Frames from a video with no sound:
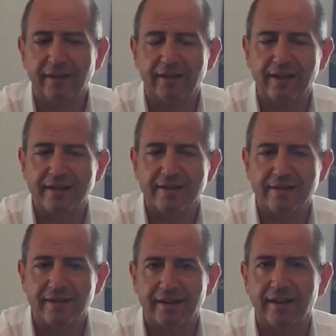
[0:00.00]
di
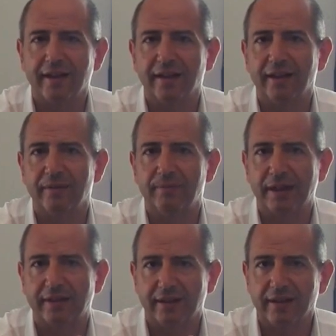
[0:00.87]
essere
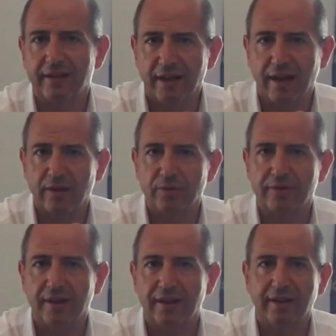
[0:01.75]
parte in
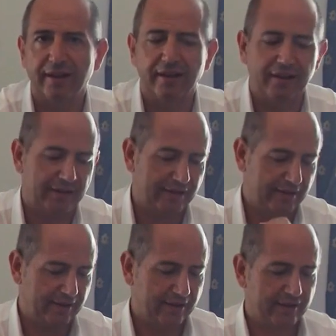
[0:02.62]
causa
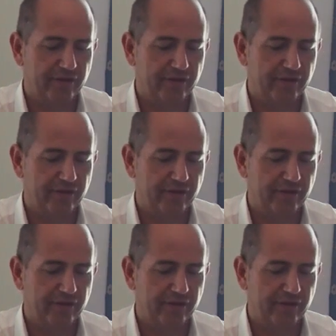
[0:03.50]
nella